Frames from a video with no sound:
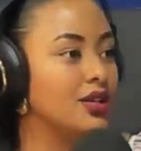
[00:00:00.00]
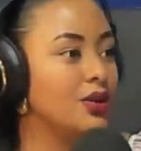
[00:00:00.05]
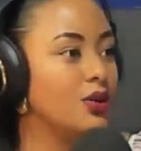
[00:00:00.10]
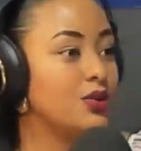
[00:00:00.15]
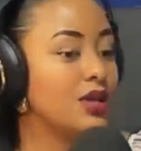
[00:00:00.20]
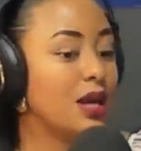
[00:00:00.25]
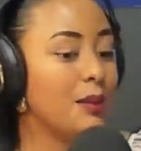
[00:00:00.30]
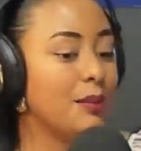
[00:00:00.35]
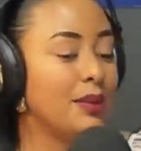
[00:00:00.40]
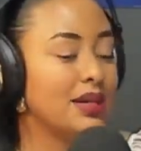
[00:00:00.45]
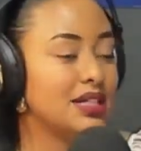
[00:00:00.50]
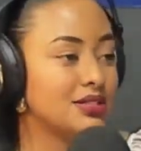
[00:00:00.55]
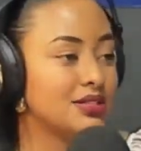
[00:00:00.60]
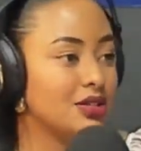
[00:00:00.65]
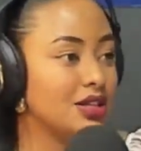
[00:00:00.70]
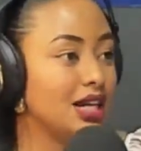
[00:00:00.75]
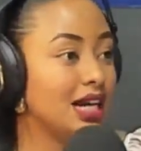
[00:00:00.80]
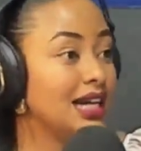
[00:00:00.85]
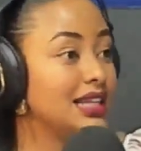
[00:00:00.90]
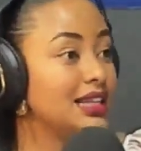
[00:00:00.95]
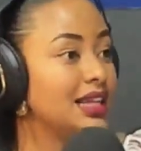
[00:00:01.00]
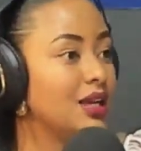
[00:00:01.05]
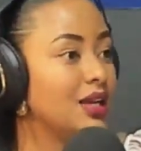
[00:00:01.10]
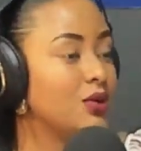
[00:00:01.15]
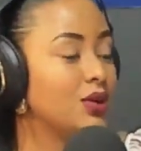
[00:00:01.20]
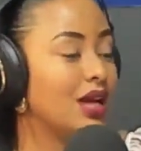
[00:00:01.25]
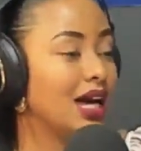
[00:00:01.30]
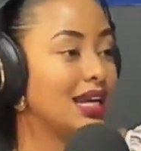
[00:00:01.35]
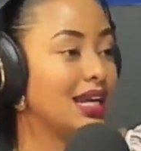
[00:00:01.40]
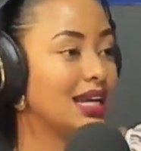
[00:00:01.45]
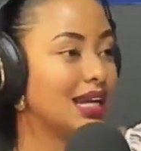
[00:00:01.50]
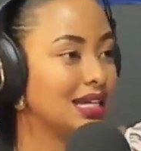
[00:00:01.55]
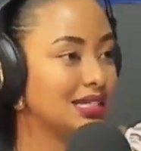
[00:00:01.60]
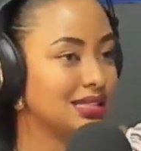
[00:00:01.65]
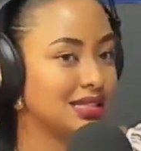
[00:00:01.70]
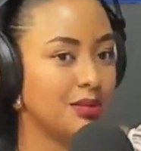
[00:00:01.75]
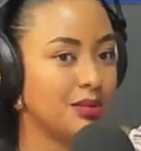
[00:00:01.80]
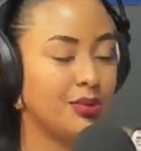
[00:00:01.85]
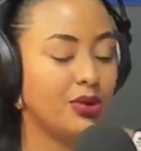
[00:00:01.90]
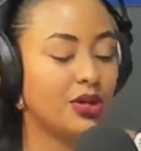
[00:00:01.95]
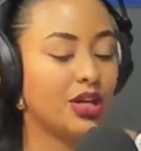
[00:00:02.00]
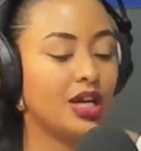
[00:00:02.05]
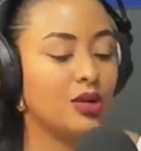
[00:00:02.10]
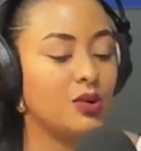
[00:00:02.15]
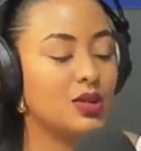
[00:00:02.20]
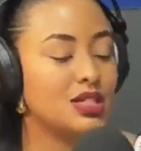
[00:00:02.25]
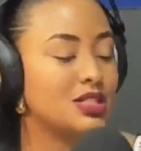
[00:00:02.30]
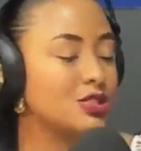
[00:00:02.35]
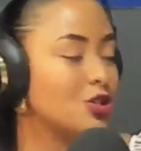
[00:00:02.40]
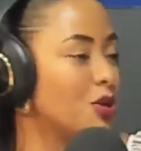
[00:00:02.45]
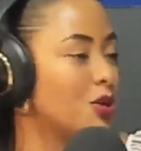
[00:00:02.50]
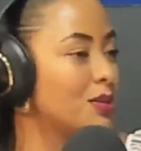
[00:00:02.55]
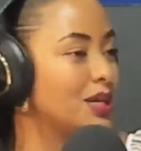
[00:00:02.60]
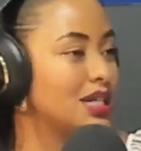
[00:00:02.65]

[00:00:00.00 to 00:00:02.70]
una persona que tiene un arrastre, porque no es lo